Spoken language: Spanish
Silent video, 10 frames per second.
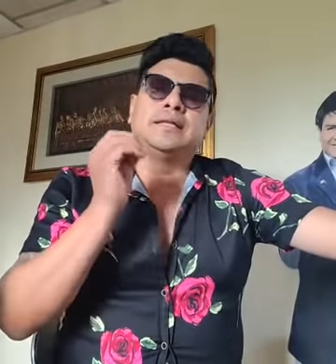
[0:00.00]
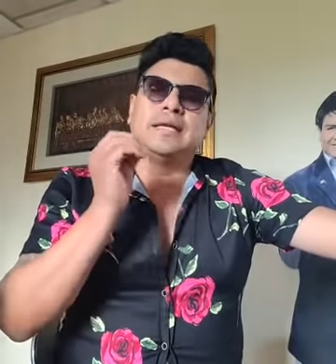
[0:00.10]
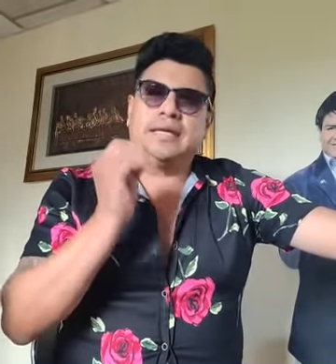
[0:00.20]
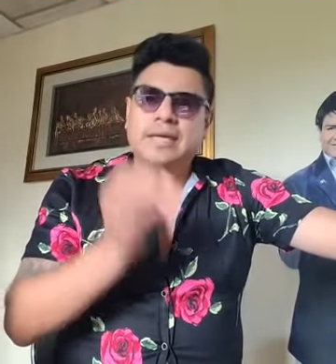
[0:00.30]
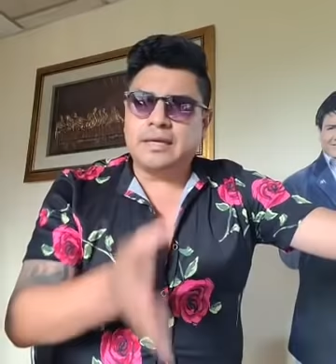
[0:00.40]

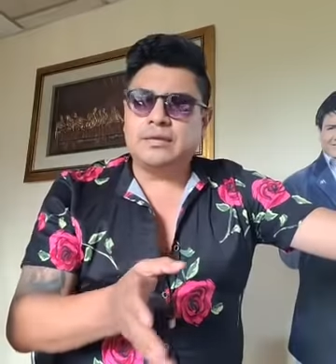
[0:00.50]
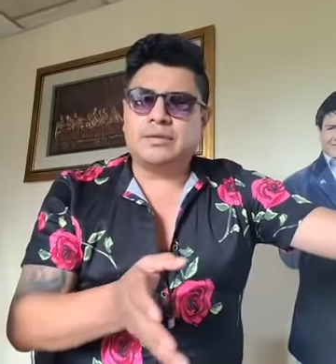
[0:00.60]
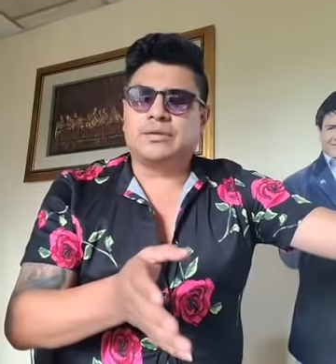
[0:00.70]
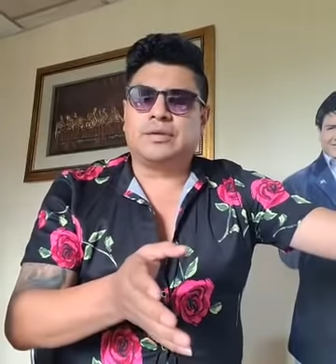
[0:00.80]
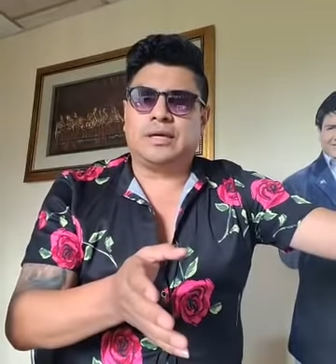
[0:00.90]

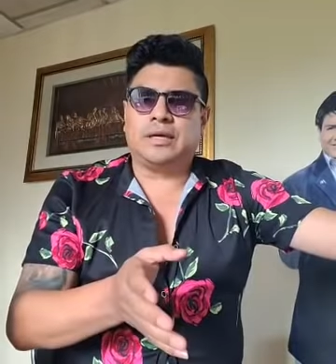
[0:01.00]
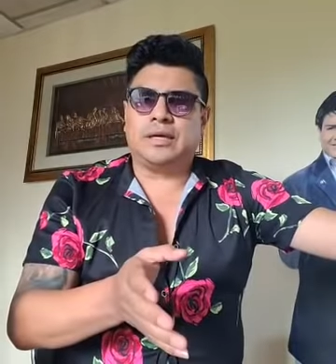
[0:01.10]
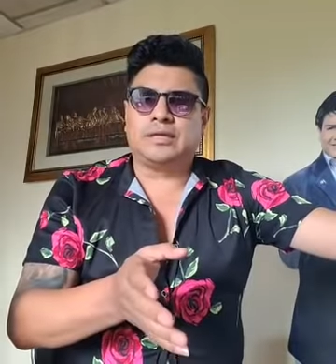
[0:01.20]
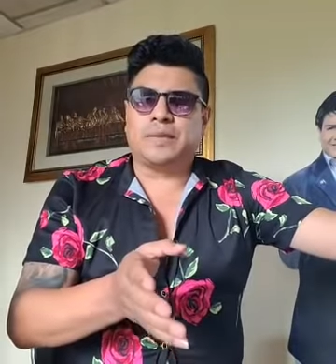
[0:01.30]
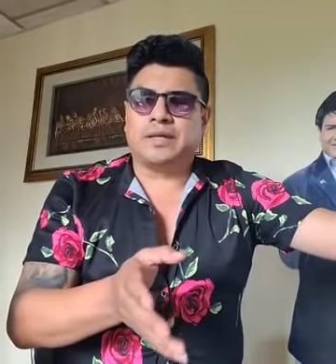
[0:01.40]
teniendo
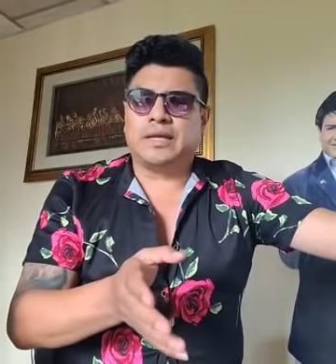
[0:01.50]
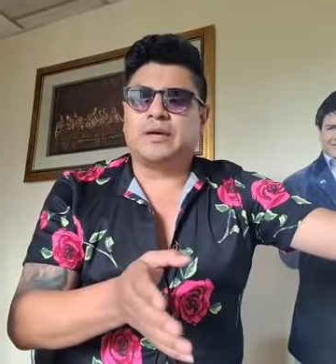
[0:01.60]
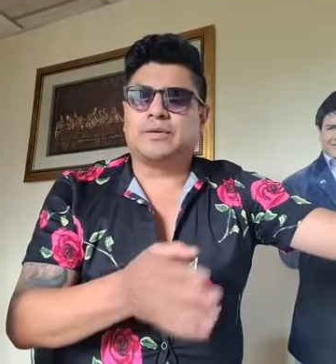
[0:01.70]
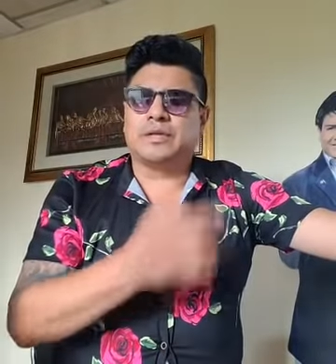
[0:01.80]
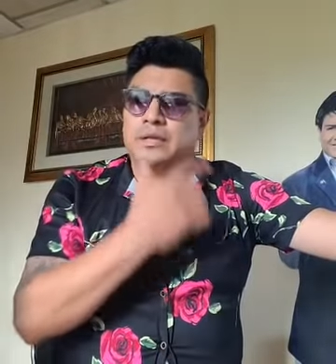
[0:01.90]
eh,
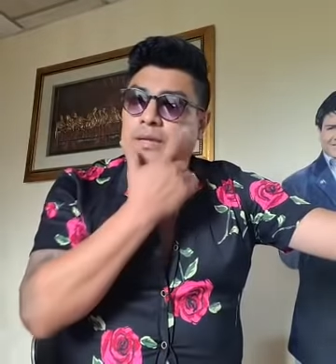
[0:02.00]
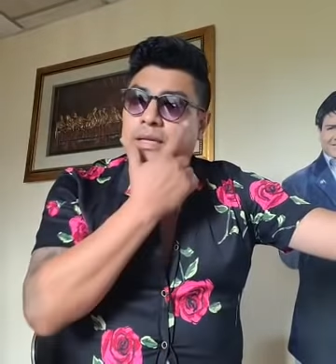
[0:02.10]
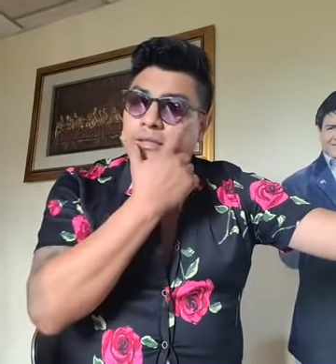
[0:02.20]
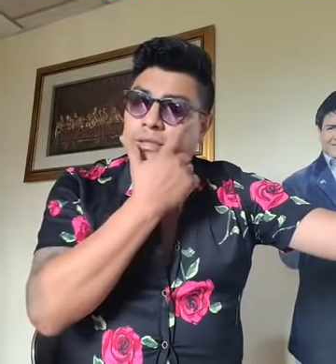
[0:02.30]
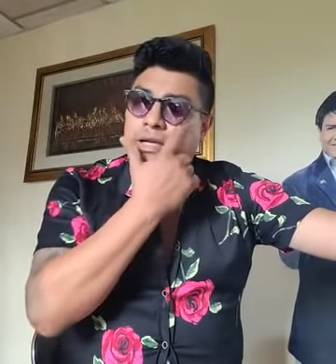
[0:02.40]
espectáculos a nivel
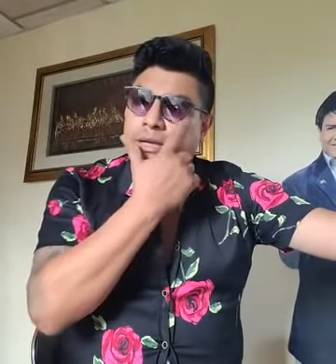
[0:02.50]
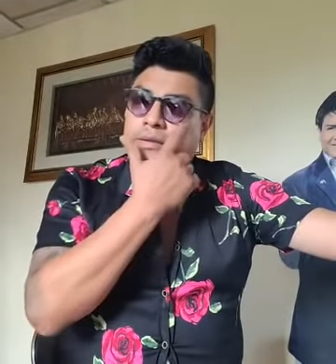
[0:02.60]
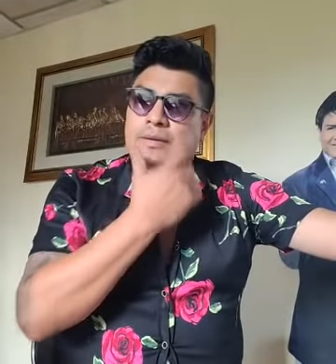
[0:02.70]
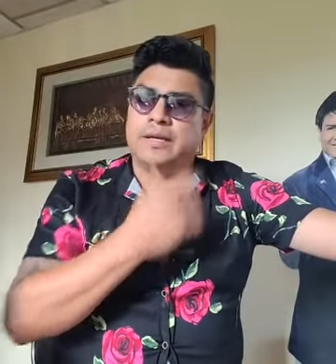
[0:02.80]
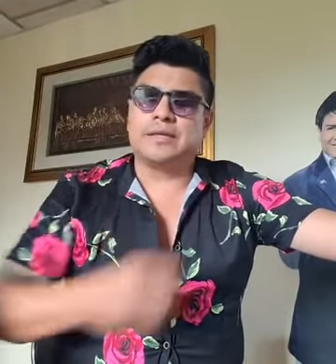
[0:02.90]
nacional, a
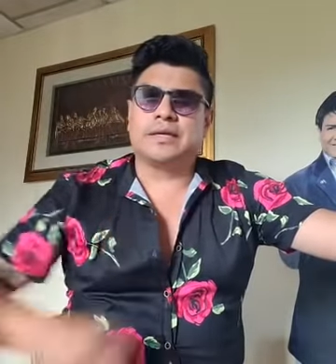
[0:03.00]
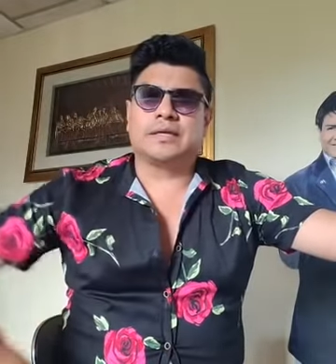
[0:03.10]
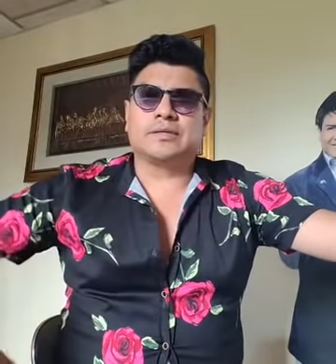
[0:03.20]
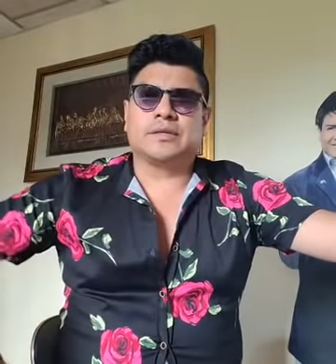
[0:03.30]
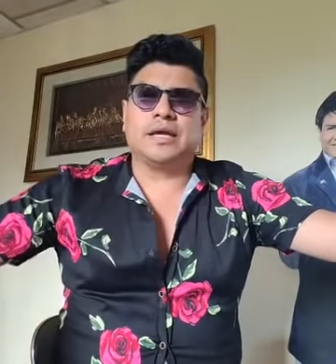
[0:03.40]
nivel
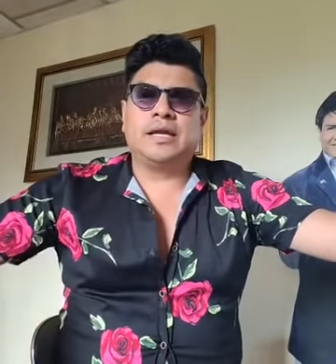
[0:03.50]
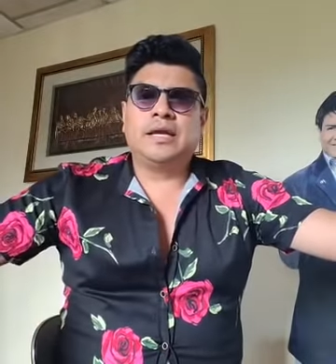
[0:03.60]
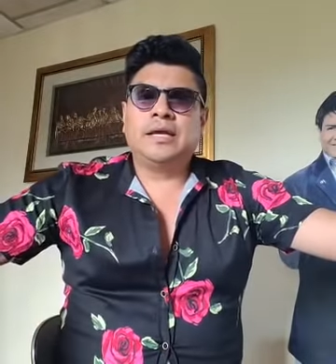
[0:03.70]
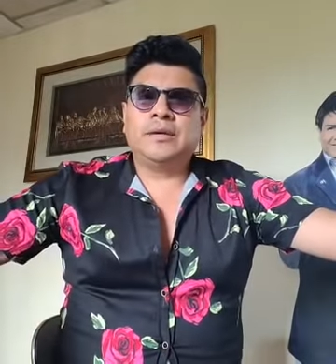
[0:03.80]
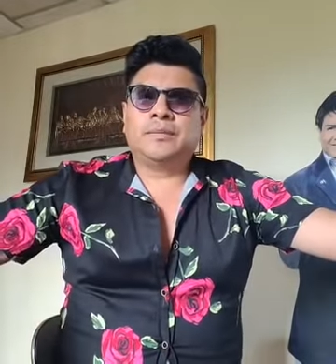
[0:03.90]
internacional,
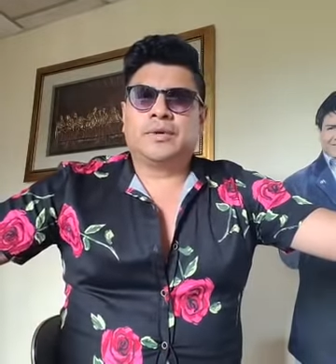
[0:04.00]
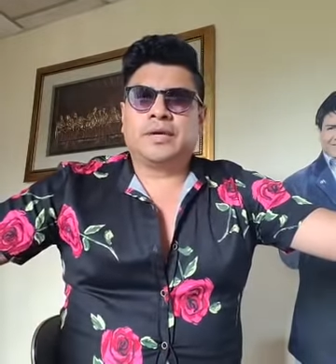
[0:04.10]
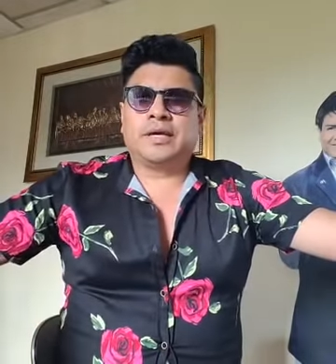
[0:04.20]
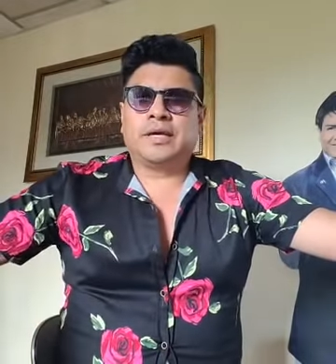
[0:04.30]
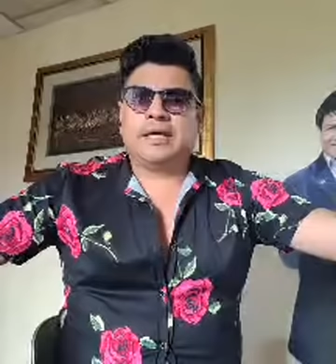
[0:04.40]

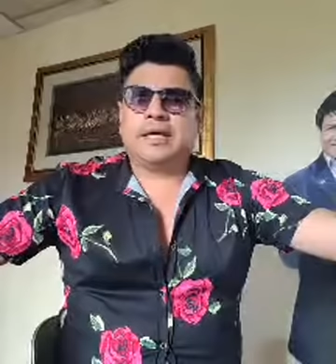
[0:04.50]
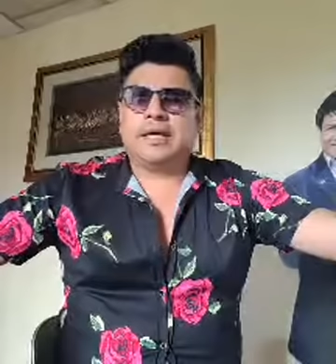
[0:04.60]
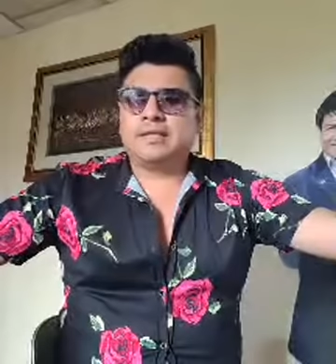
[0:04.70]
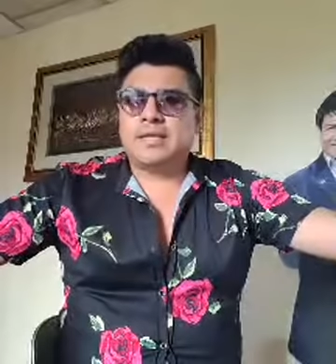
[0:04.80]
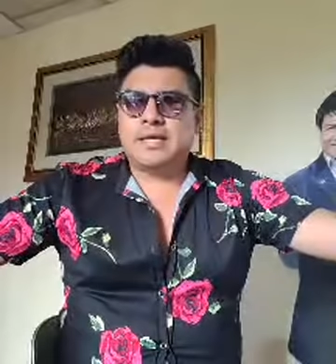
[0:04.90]

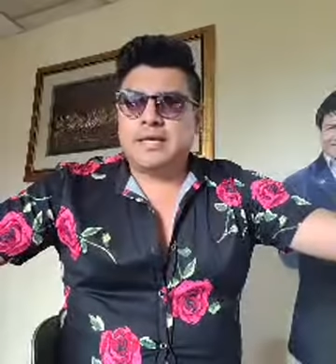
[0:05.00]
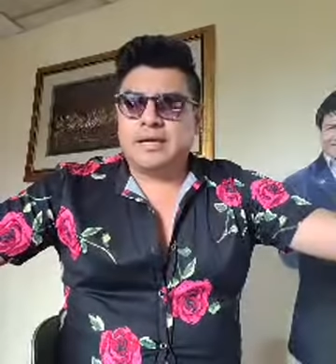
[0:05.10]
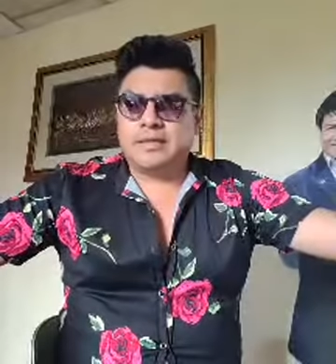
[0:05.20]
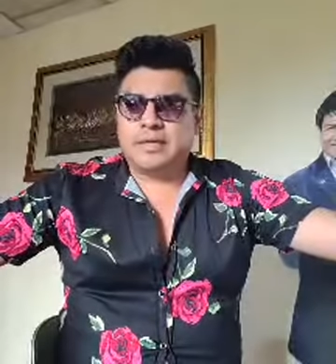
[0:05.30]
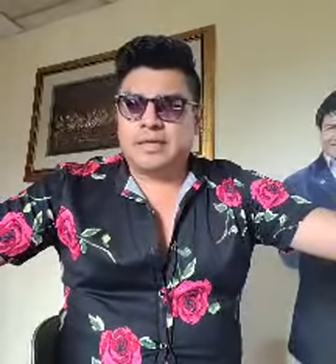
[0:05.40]
porque esa es la
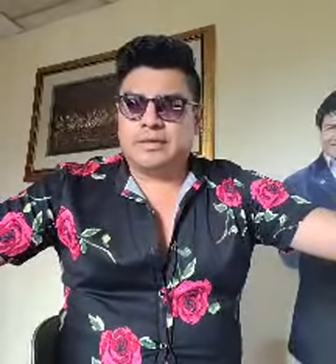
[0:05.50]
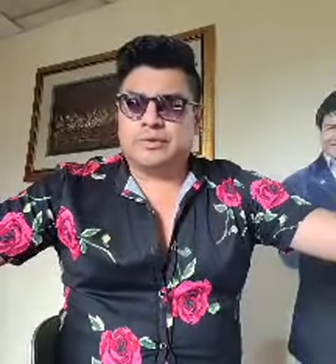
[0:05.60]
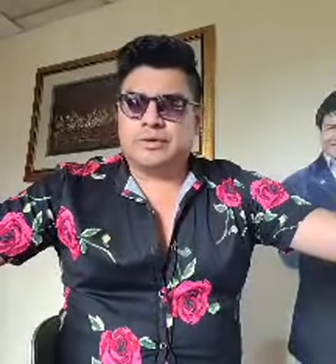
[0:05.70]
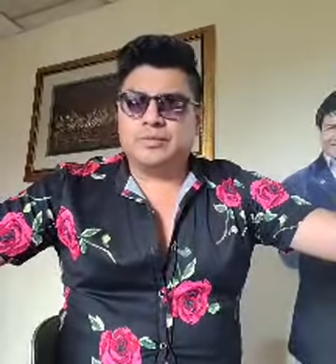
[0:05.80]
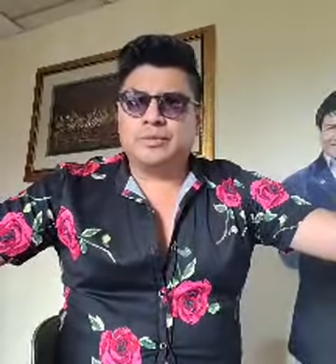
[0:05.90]
idea, llegar a
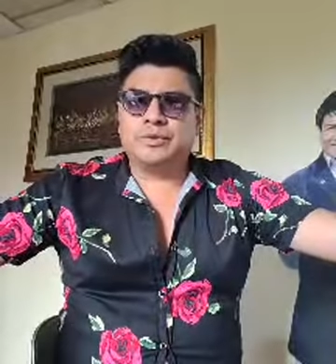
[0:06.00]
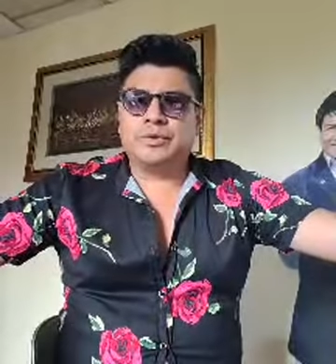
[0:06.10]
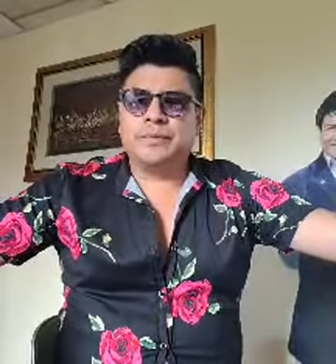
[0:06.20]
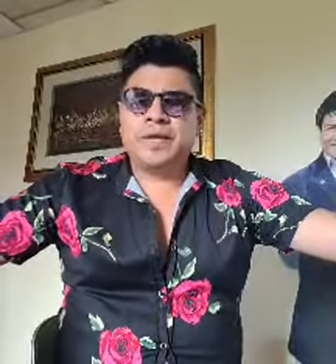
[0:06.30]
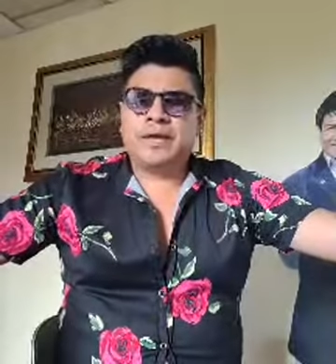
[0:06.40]
todo el mundo.